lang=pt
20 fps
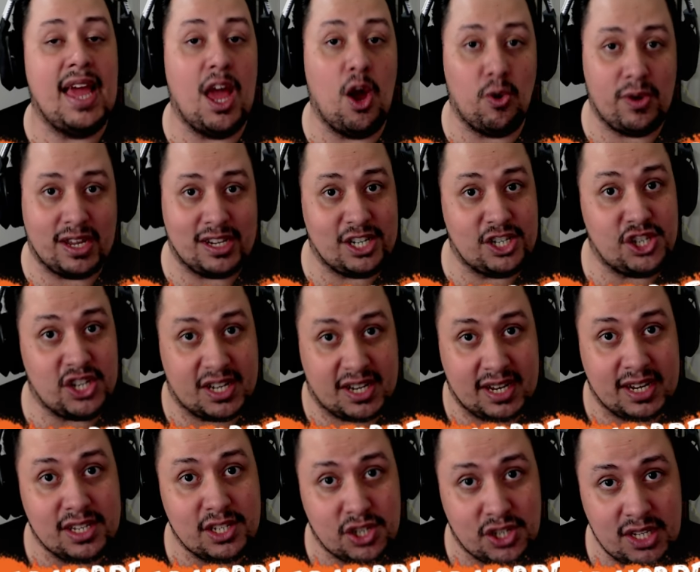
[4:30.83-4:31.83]
É o que a gente
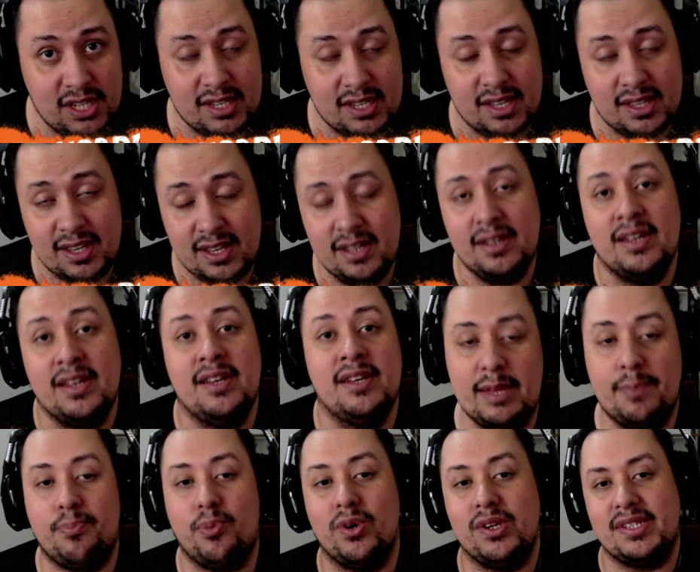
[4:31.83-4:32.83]
acredita, né?
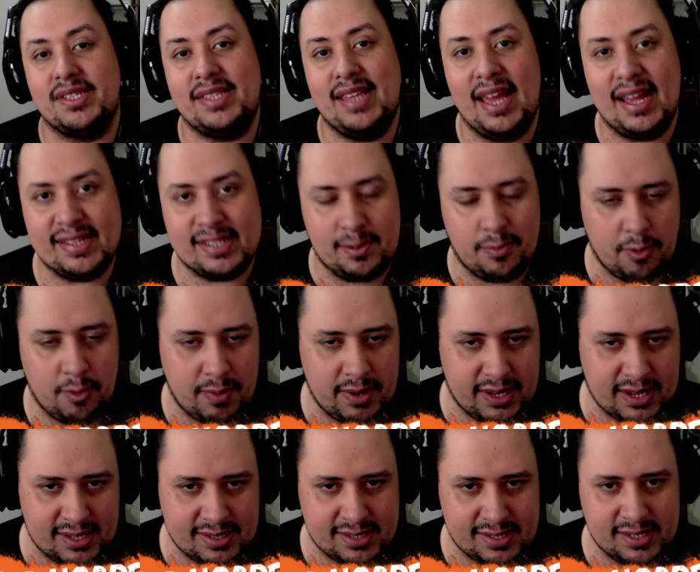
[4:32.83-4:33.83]
E depois dessa
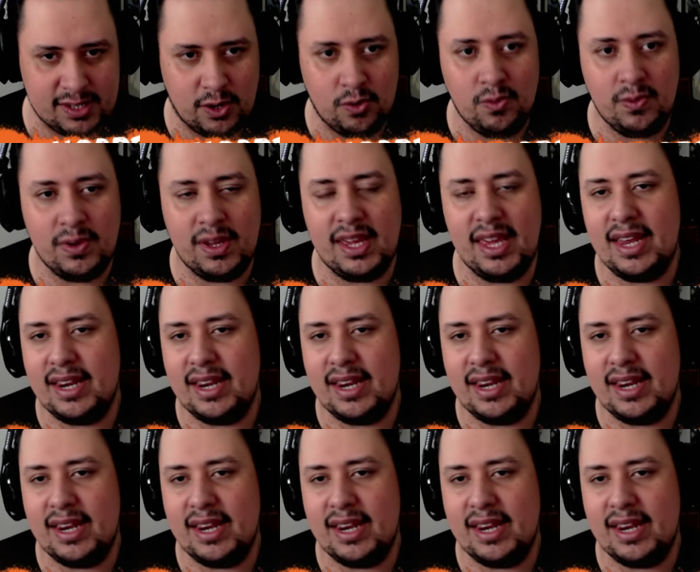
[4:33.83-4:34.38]
publicação,